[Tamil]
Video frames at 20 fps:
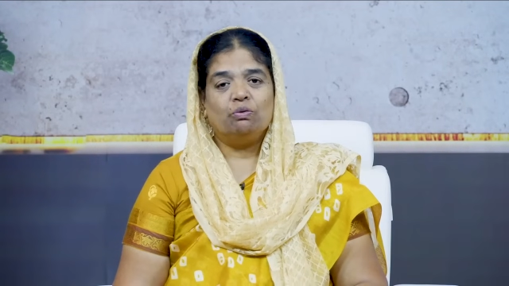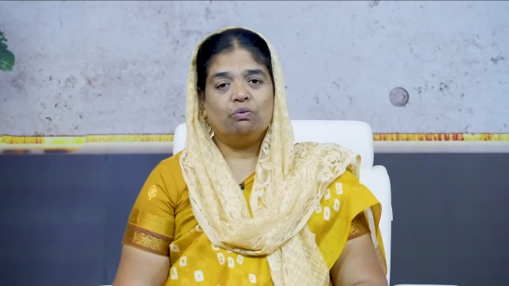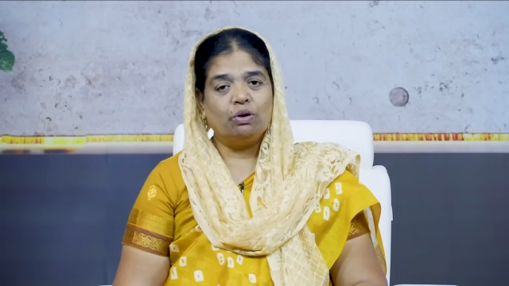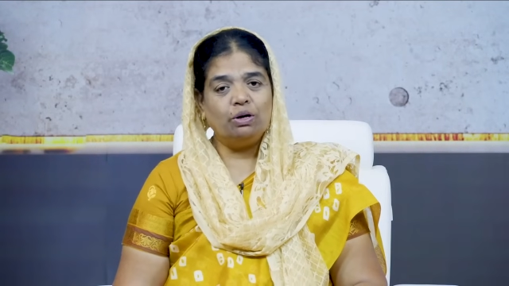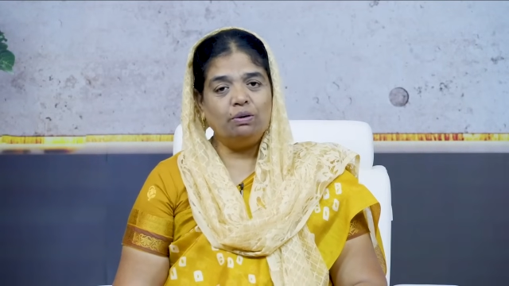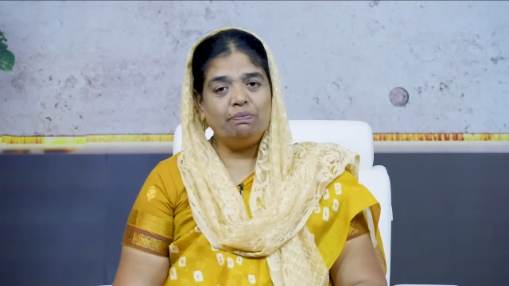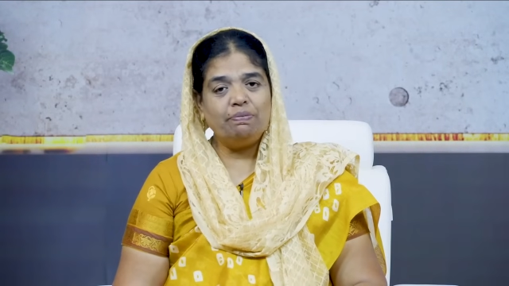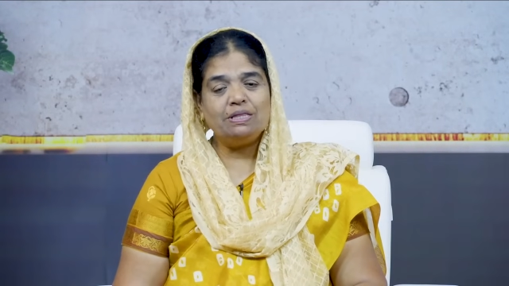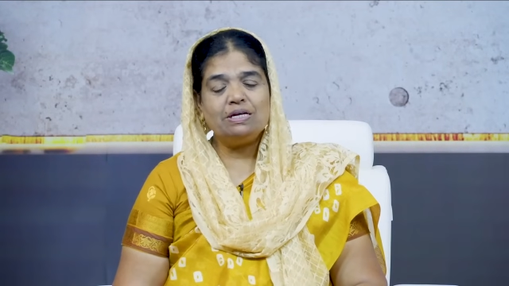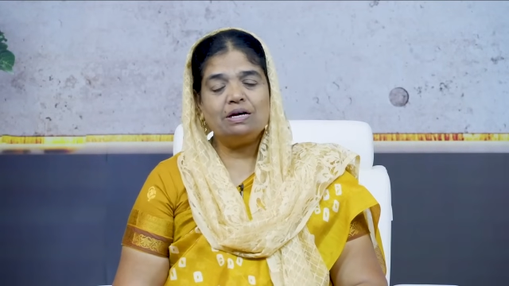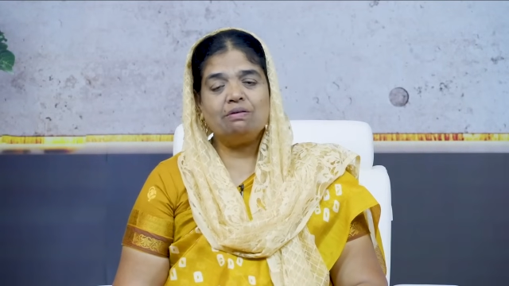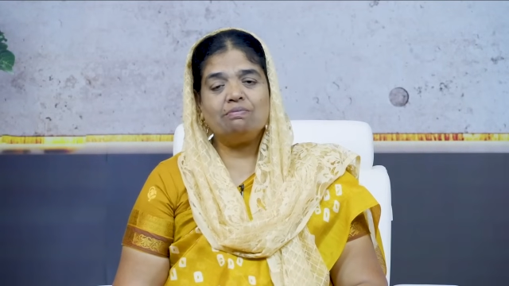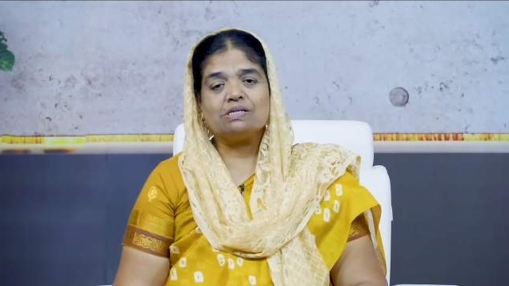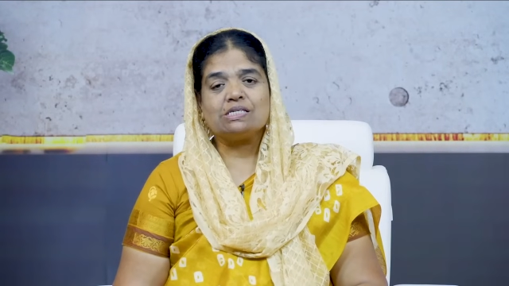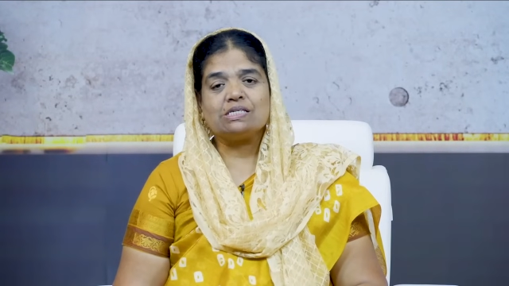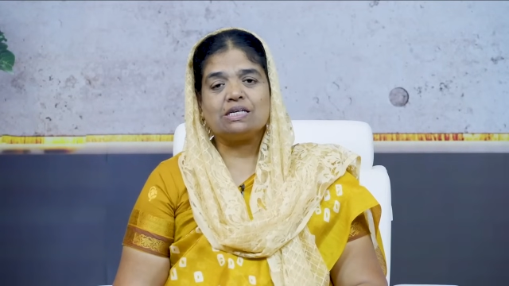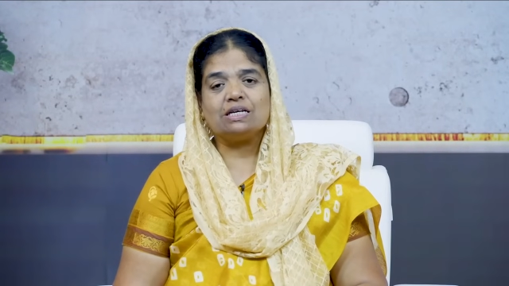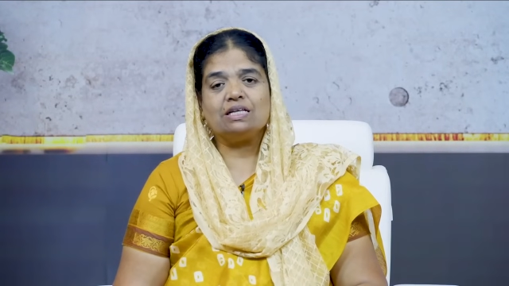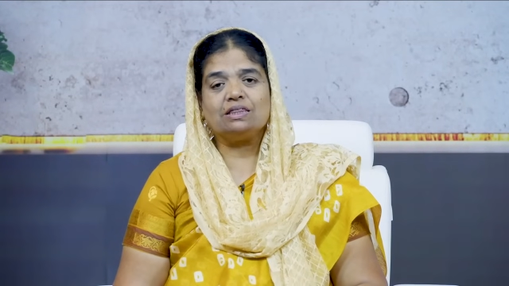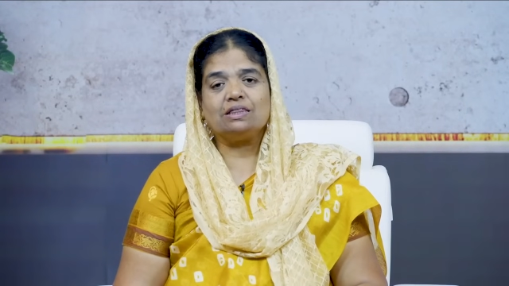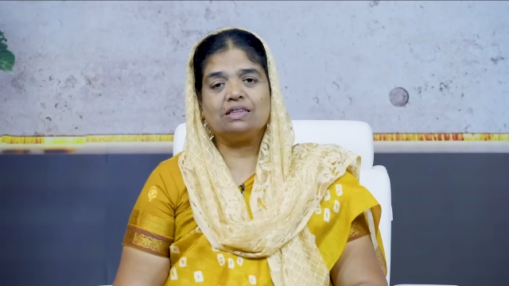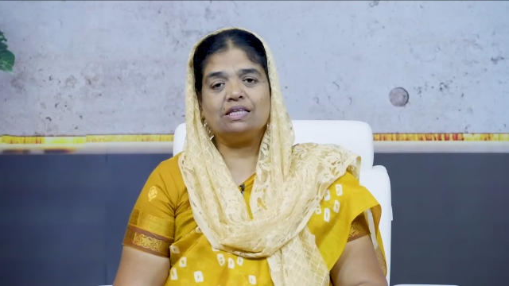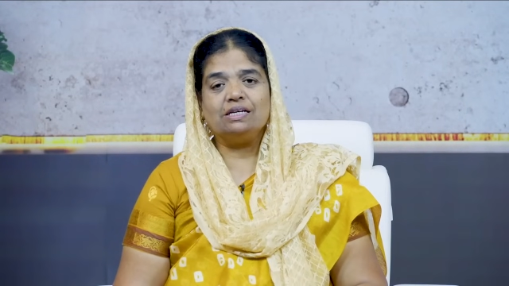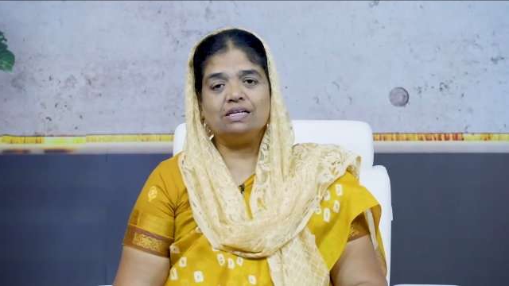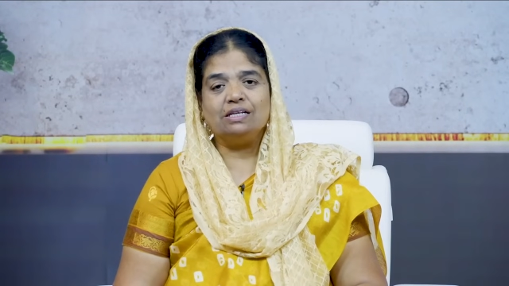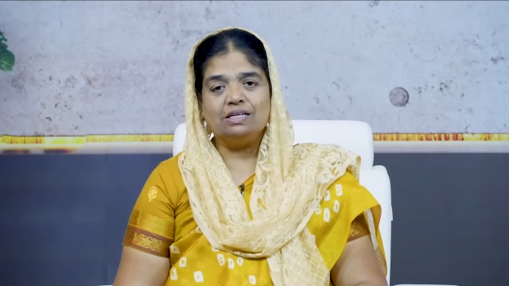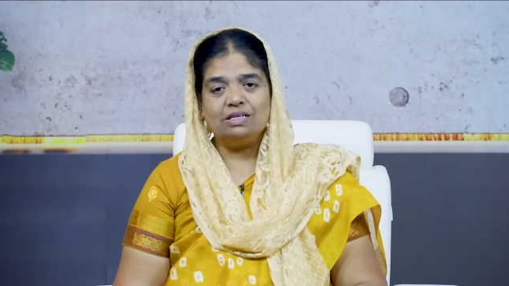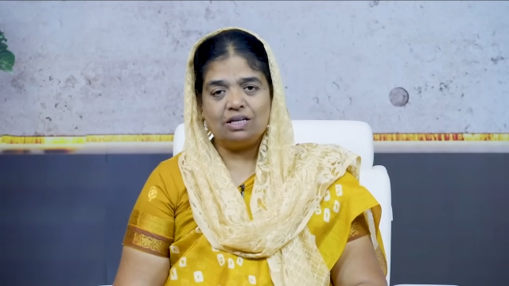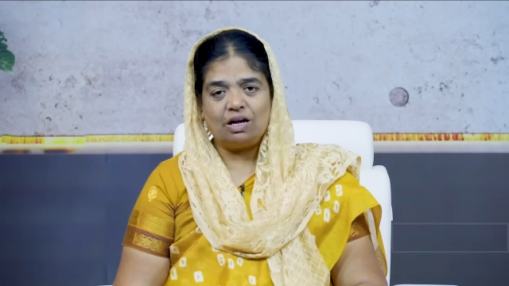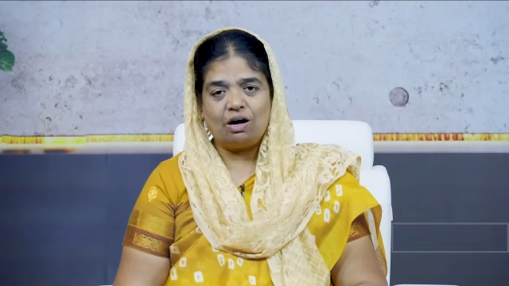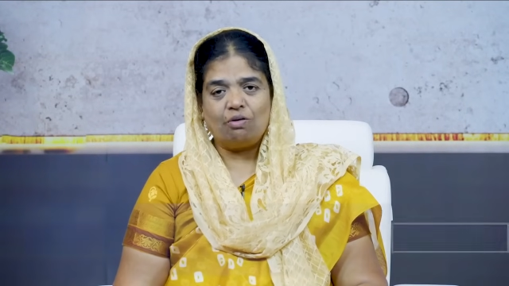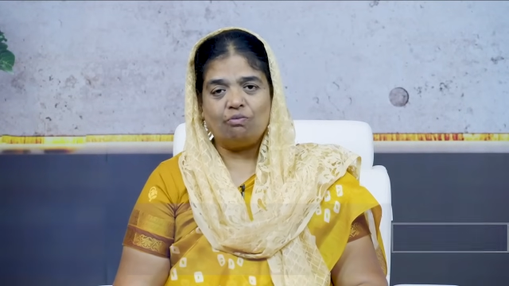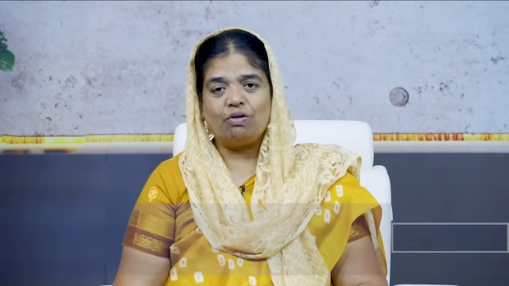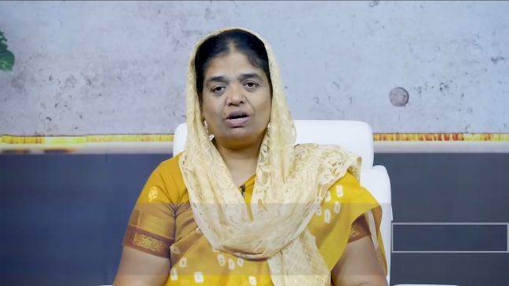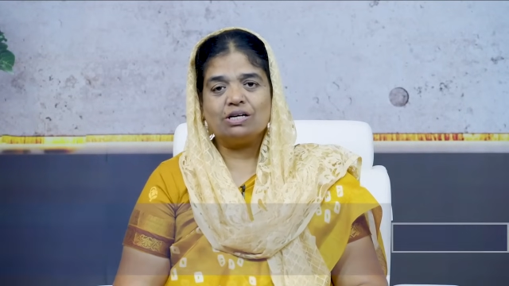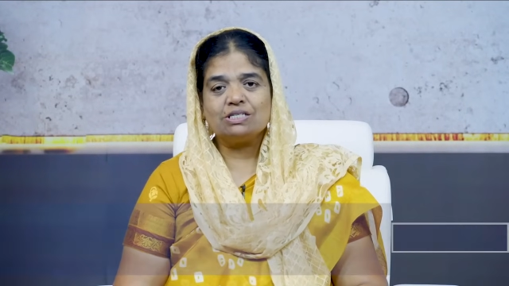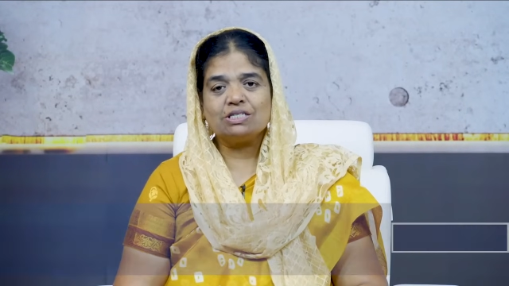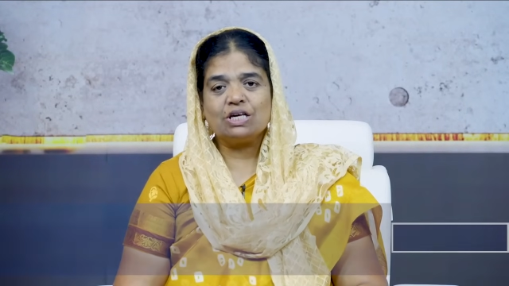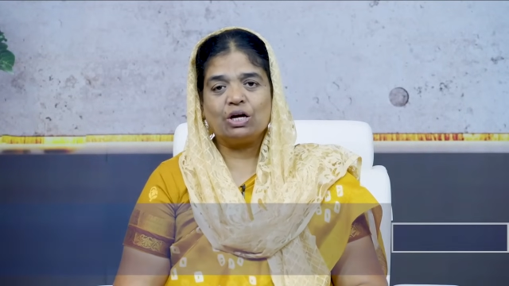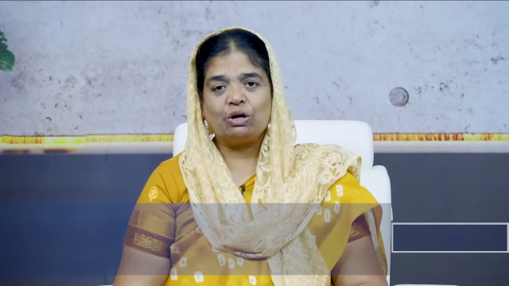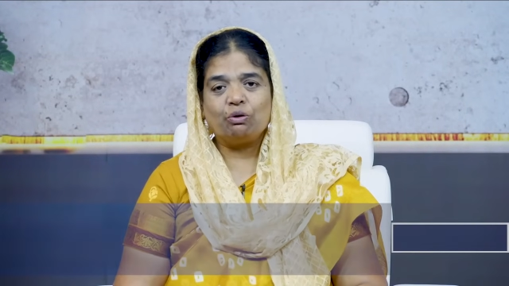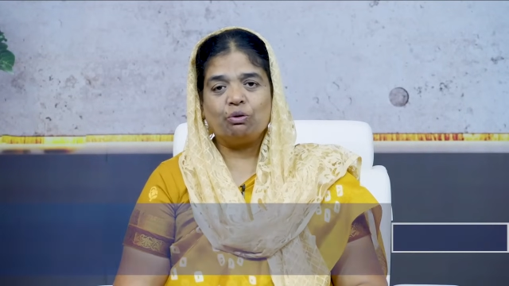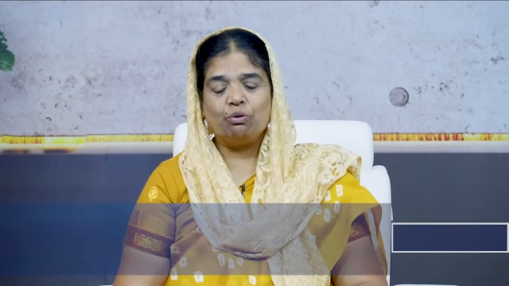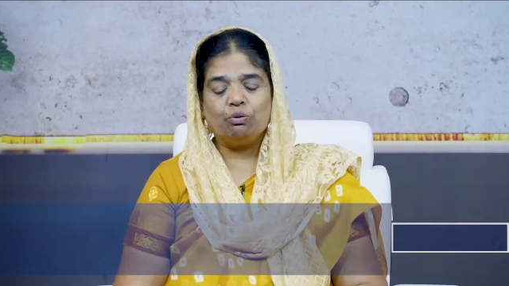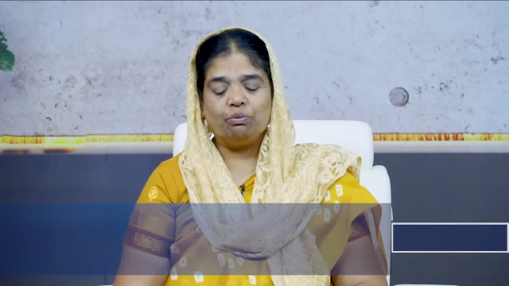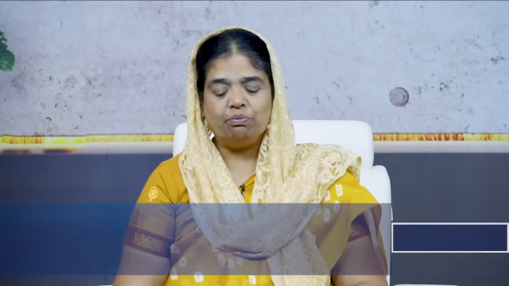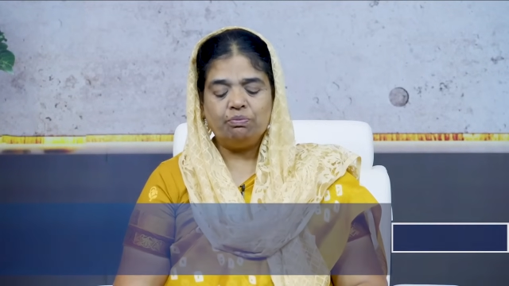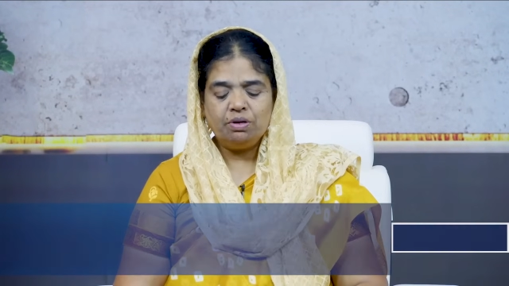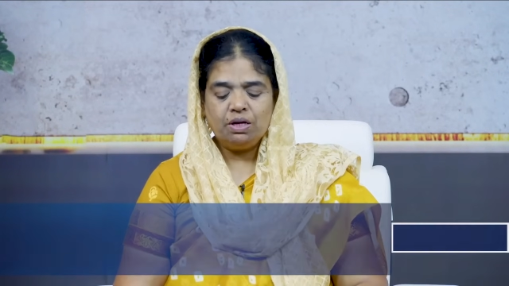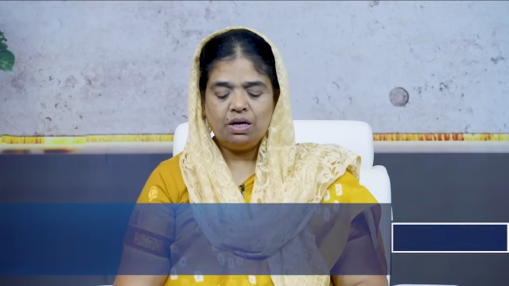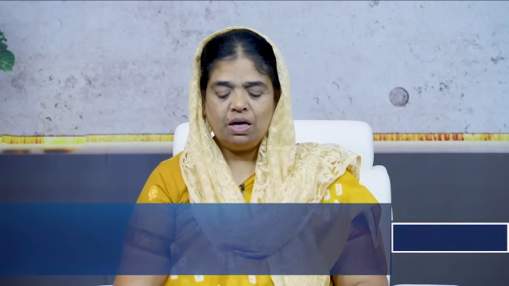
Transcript: ஒன்பதாம் வசனத்தில் நாம் வாசிக்கிறோம்